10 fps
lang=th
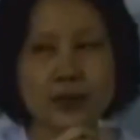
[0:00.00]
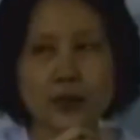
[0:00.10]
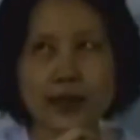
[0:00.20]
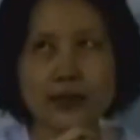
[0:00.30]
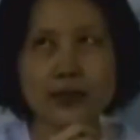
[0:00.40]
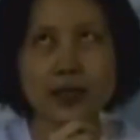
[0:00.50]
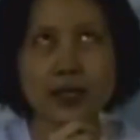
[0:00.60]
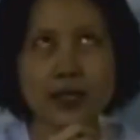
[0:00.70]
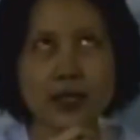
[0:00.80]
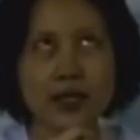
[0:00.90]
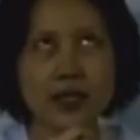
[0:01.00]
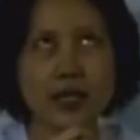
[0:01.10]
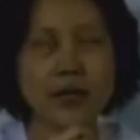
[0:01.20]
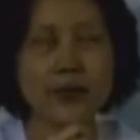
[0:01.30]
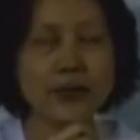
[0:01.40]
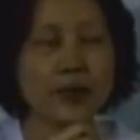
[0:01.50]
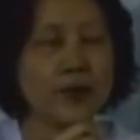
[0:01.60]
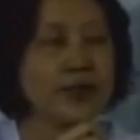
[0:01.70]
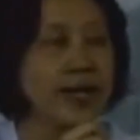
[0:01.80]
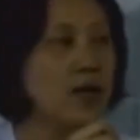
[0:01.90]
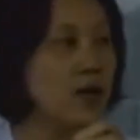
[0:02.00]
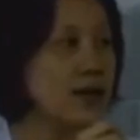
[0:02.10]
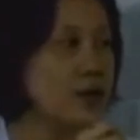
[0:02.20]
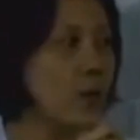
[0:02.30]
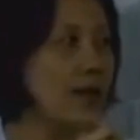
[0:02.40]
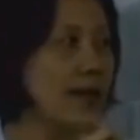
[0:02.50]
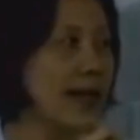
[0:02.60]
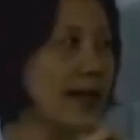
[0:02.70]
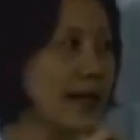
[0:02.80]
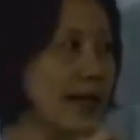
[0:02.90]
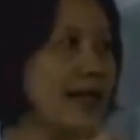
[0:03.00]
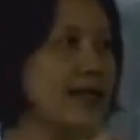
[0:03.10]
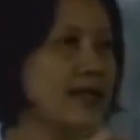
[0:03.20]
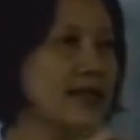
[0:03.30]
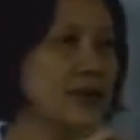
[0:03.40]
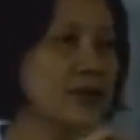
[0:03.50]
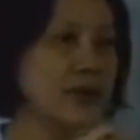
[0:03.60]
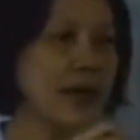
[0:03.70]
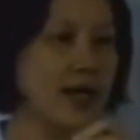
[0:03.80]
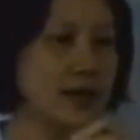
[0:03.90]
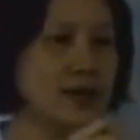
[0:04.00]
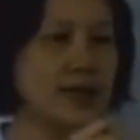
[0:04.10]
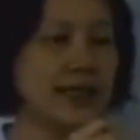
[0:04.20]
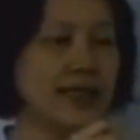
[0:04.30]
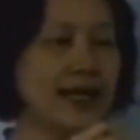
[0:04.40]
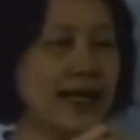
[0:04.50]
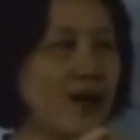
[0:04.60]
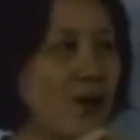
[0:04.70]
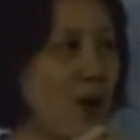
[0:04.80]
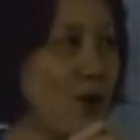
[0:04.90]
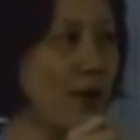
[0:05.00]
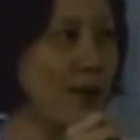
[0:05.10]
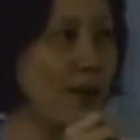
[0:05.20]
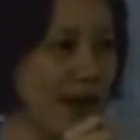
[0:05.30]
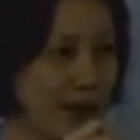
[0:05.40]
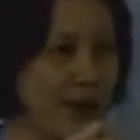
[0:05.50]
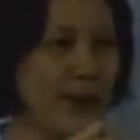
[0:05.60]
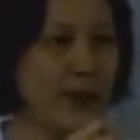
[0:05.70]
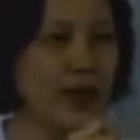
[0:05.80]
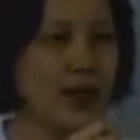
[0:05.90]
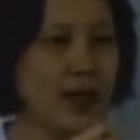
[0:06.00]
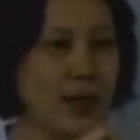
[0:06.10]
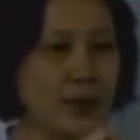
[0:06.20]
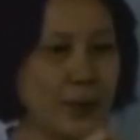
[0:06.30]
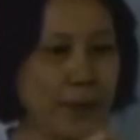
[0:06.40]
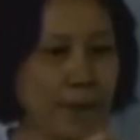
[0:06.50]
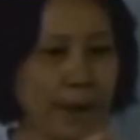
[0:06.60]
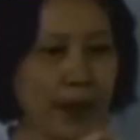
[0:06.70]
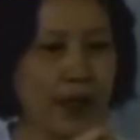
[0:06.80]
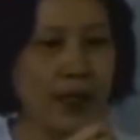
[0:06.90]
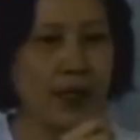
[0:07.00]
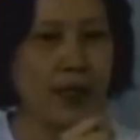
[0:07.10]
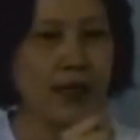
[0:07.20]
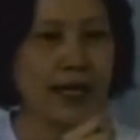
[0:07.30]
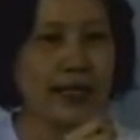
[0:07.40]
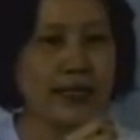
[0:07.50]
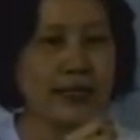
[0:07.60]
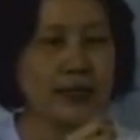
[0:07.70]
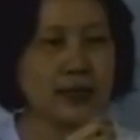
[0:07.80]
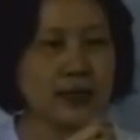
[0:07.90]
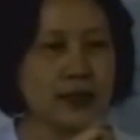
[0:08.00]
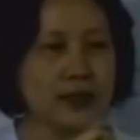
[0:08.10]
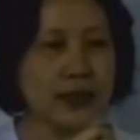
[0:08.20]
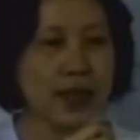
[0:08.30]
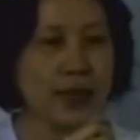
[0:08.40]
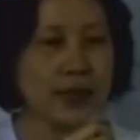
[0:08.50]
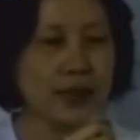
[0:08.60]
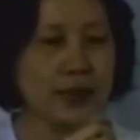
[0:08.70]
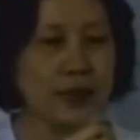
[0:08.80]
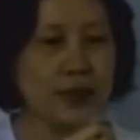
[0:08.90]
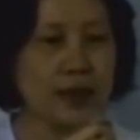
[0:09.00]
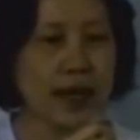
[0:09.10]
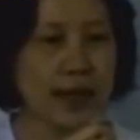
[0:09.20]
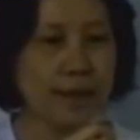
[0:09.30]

วัดเอ่อเข้าไปดูเว็บไซต์ของวัดสมนัสนะคะ ก็เลยรู้สึกว่า เออ งั้นงั้นเราลองมามาดู แล้วก็ก่อนหน้านี้ก็คือด้วยความที่เรารู้สึกว่า